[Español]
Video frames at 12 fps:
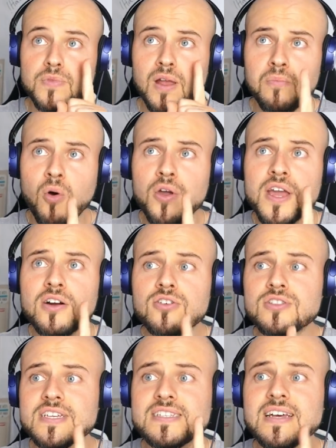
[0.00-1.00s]
voy a
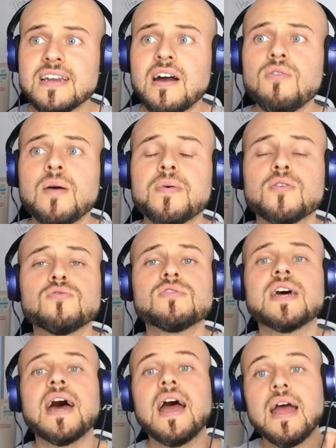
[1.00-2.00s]
contestar a una
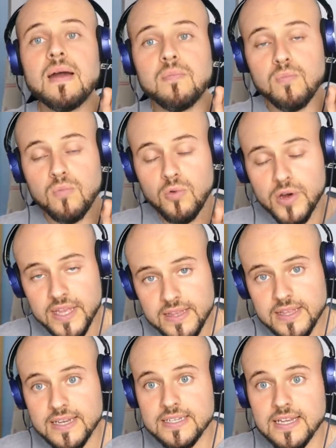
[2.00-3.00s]
pregunta muy
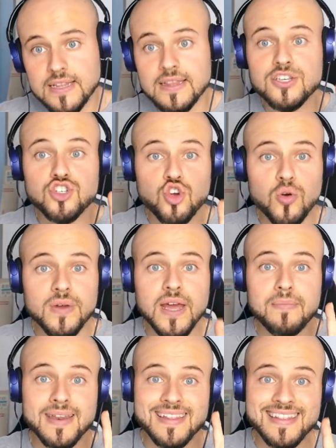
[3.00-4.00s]
interesante sobre
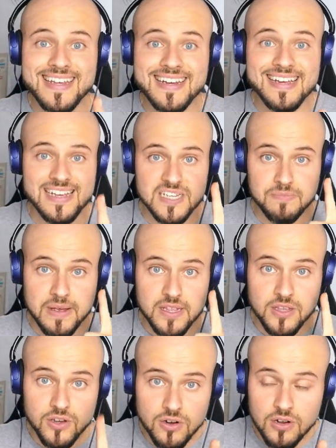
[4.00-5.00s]
aprender
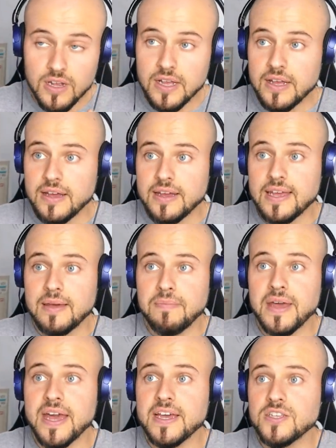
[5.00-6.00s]
español que
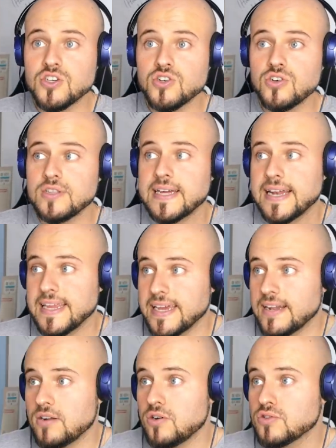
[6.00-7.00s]
me ha hecho
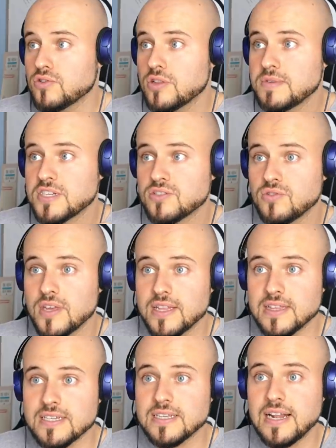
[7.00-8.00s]
Daniel, otro de mis
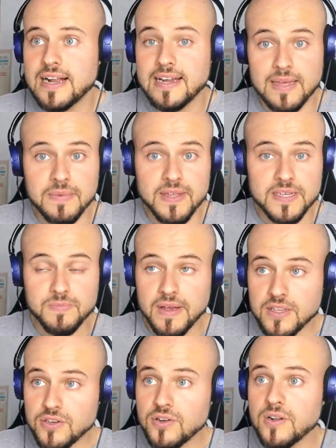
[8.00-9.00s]
estudiantes de la Academia de
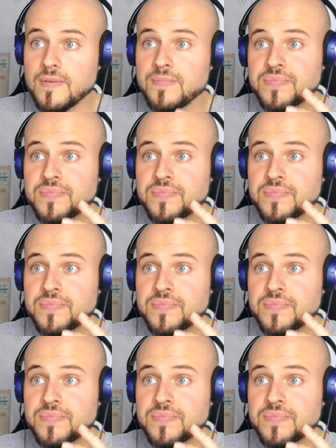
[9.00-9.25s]
Español.